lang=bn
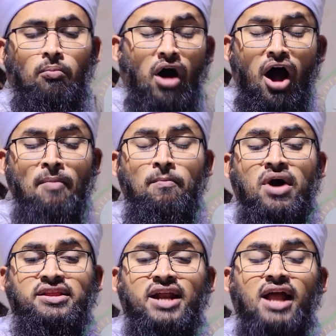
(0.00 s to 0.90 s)

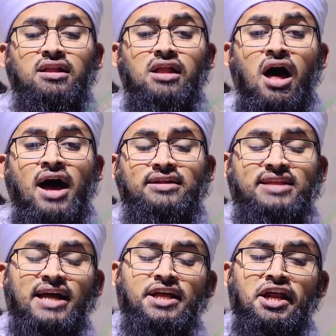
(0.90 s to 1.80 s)
মোহাম্মদের আল্লাহ
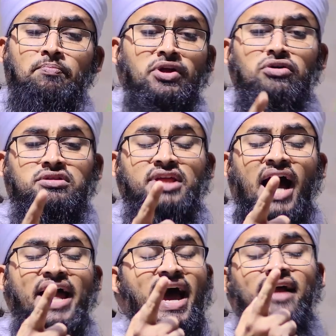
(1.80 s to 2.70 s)
তাদের বিরুদ্ধে
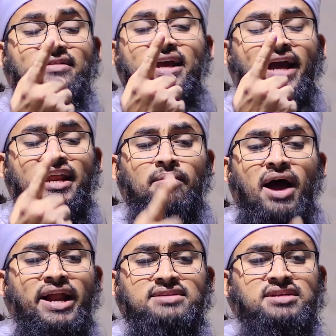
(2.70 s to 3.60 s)
আয়াতে
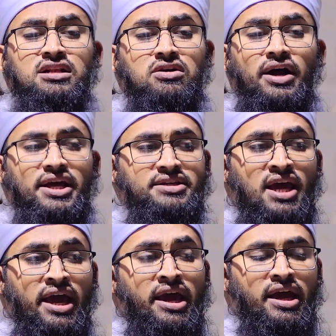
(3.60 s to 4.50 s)
কারিমা নাসিল
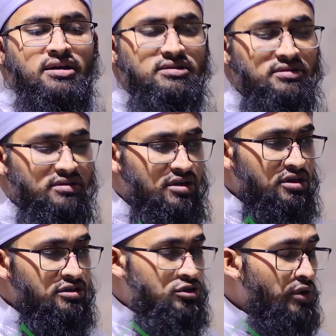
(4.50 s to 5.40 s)
করেছে
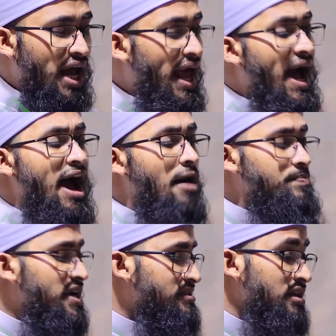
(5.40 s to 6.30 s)
সুরালাহাব
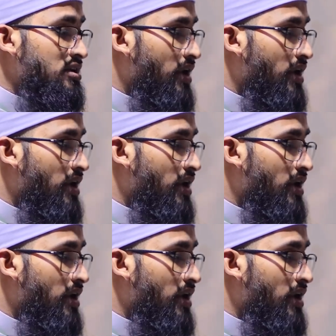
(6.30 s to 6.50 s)
নাসিল